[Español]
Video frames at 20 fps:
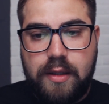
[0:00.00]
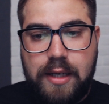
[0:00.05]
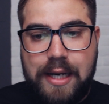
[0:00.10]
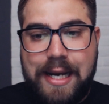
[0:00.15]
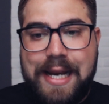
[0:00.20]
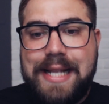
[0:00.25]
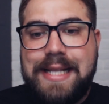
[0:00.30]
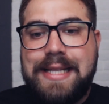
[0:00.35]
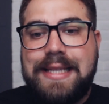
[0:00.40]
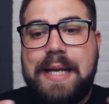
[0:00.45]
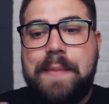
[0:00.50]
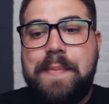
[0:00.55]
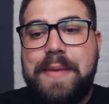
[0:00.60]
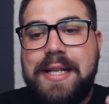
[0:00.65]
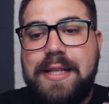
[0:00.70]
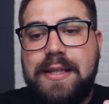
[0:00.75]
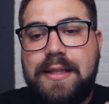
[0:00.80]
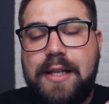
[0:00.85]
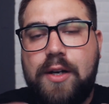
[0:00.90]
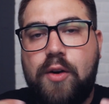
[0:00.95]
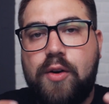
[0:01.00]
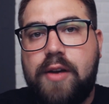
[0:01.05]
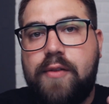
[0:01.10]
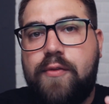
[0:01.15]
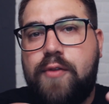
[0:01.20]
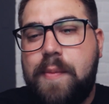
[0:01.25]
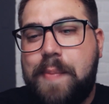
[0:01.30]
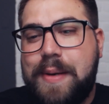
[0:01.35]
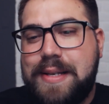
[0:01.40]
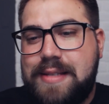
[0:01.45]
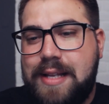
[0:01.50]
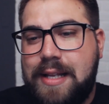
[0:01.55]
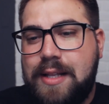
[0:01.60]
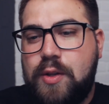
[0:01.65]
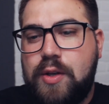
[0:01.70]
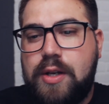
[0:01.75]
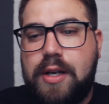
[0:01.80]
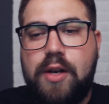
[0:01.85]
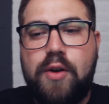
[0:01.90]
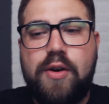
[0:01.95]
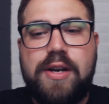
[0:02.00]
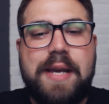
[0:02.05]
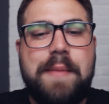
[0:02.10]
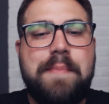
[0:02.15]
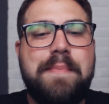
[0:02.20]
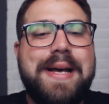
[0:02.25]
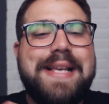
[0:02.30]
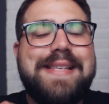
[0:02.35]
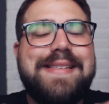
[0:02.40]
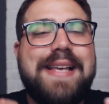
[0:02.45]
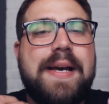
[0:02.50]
lentamente lo que fue pasando es que los que más